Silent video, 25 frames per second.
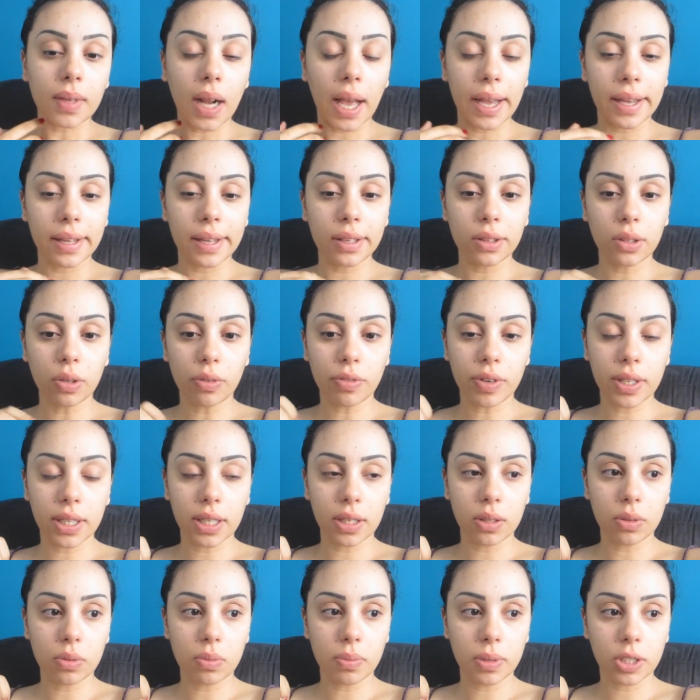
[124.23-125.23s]
Aí tô
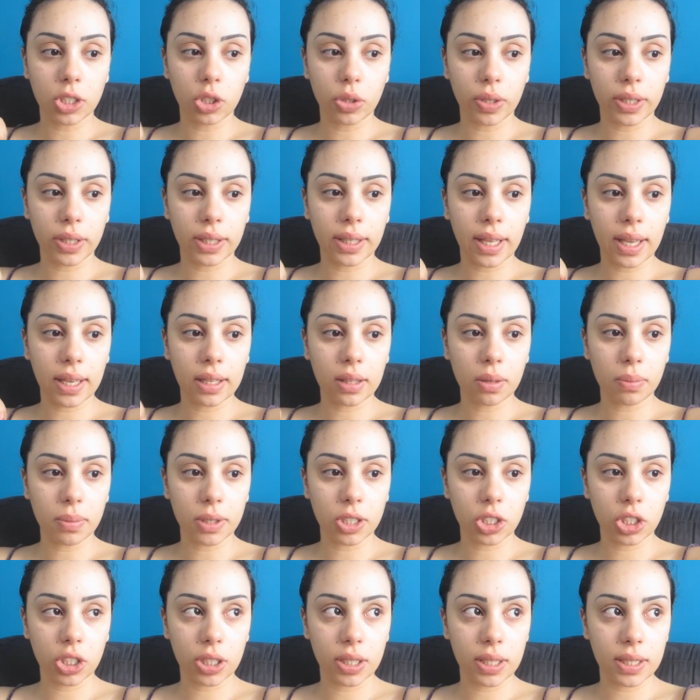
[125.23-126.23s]
vendendo uma de 80,
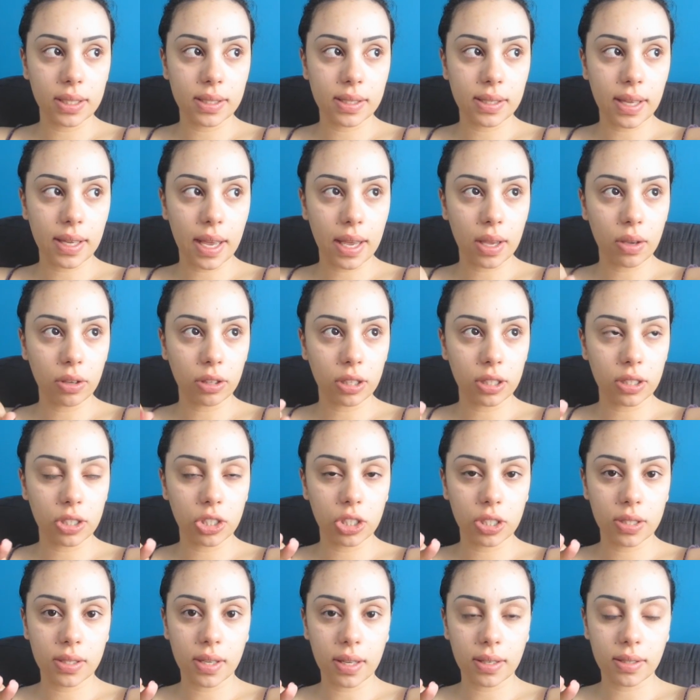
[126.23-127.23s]
uma de 100 e outra
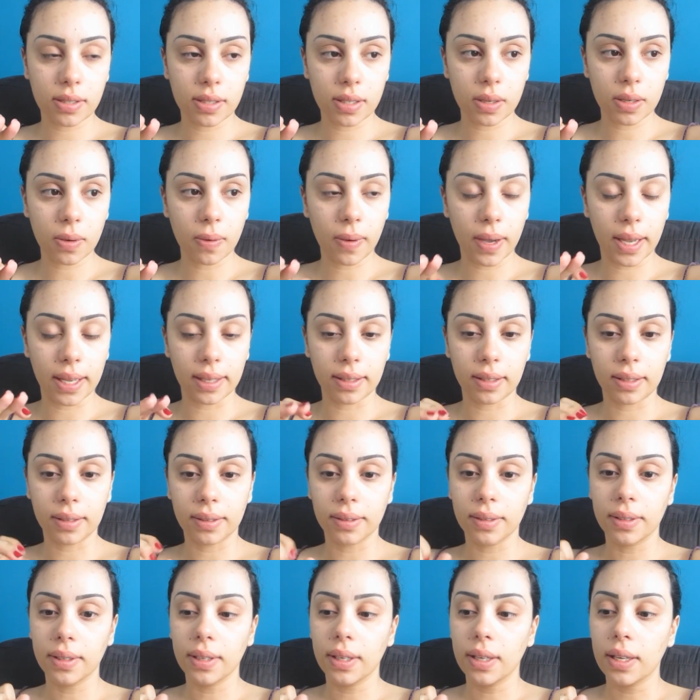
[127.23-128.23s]
de 150.
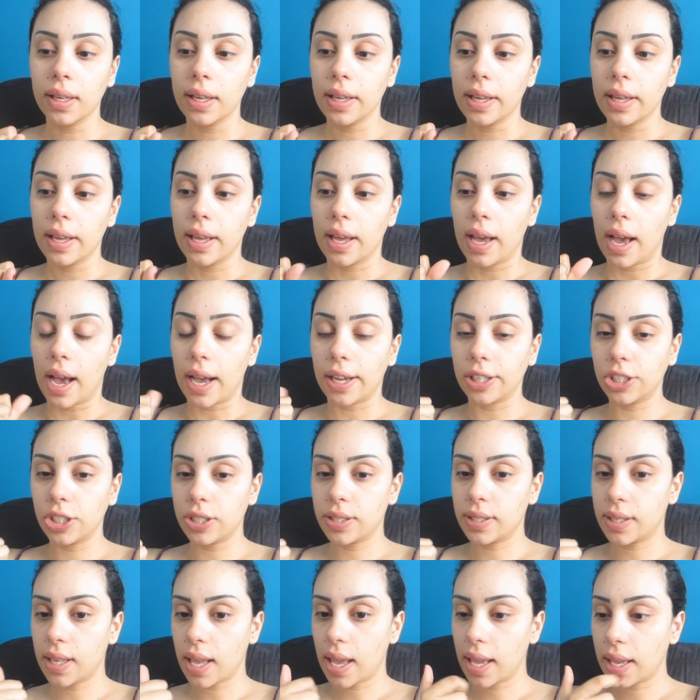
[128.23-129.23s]
A de
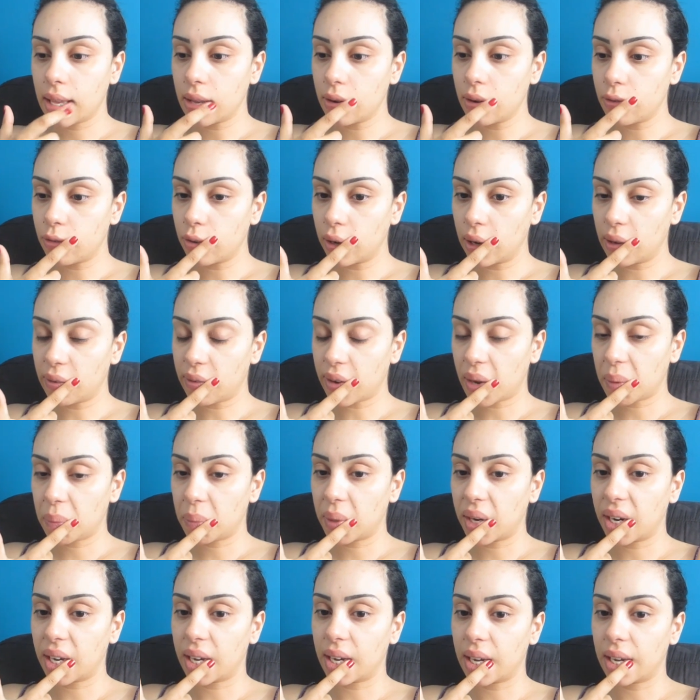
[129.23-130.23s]
100 eu vou levar
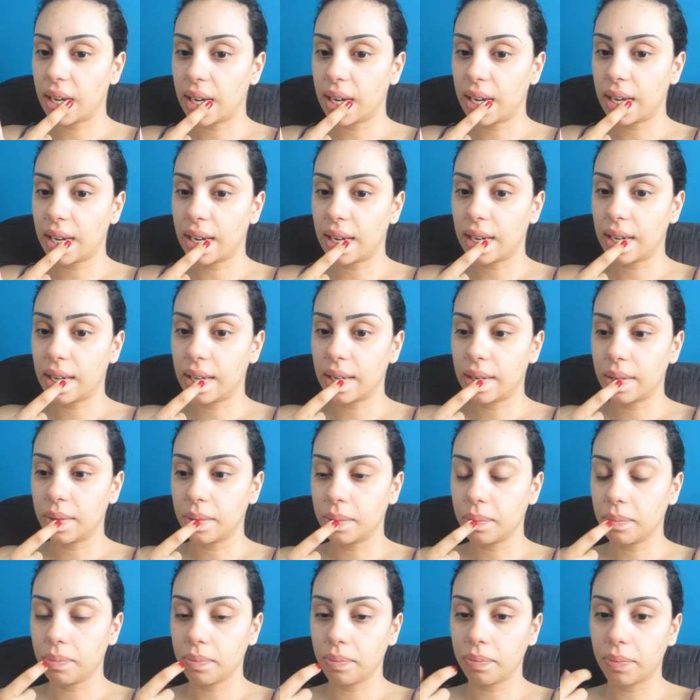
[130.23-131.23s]
pra,
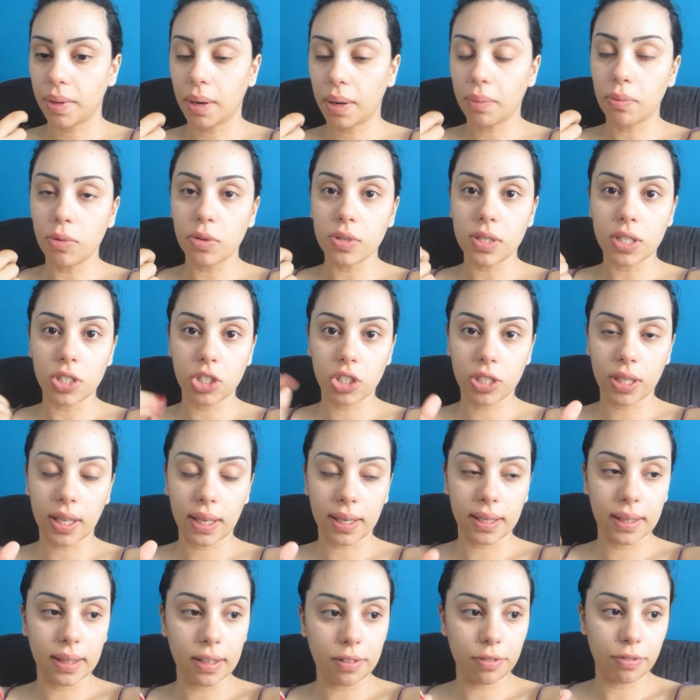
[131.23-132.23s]
pra moça acho que na
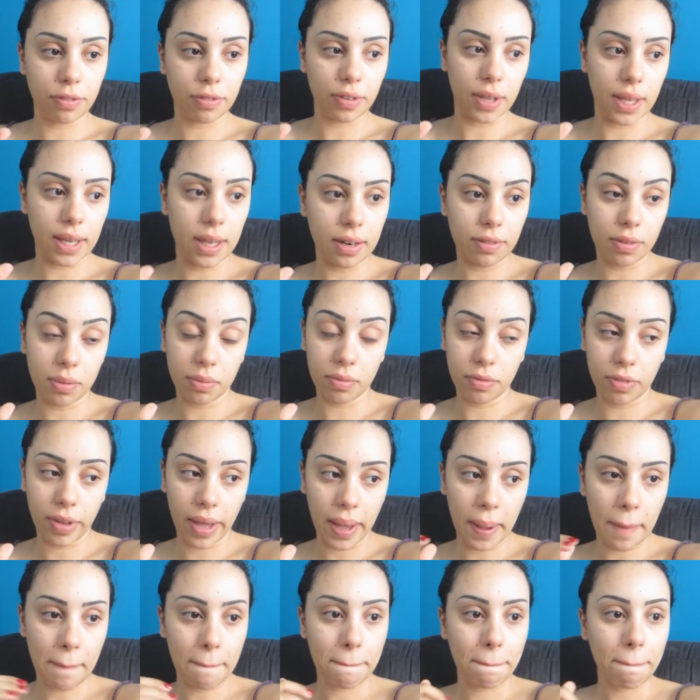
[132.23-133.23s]
quinta-feira, vamos
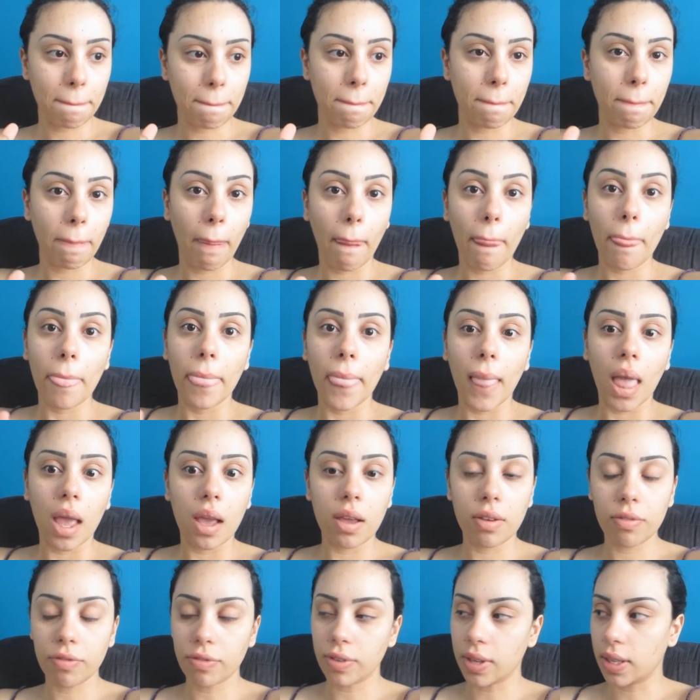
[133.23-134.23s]
ver.
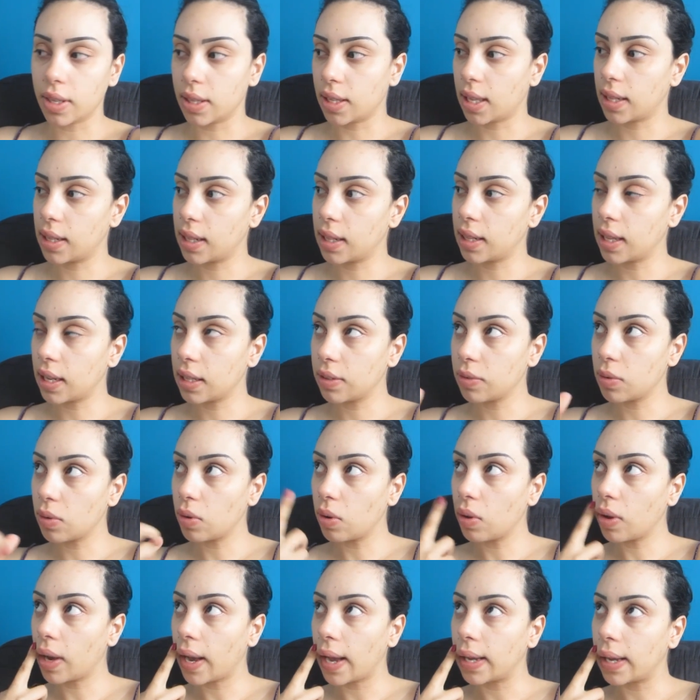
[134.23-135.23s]
Enfim, nada, nada, vamos
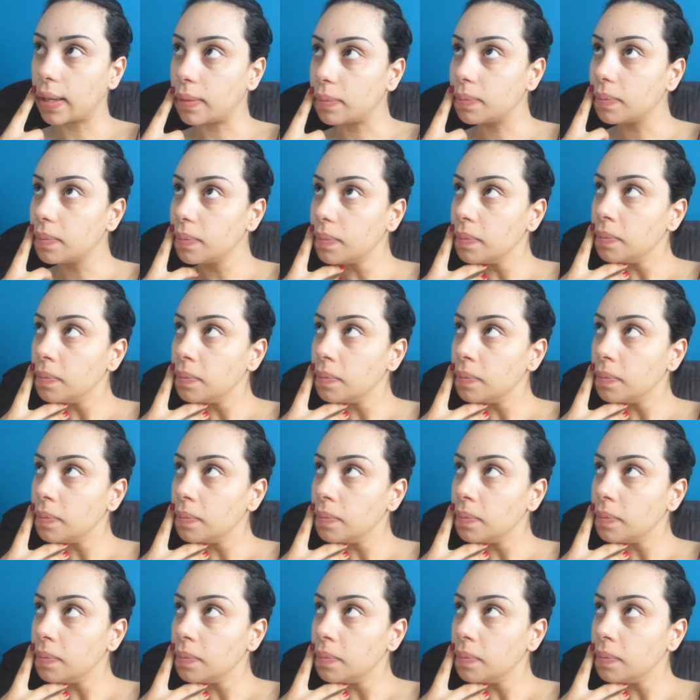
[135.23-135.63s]
colocar.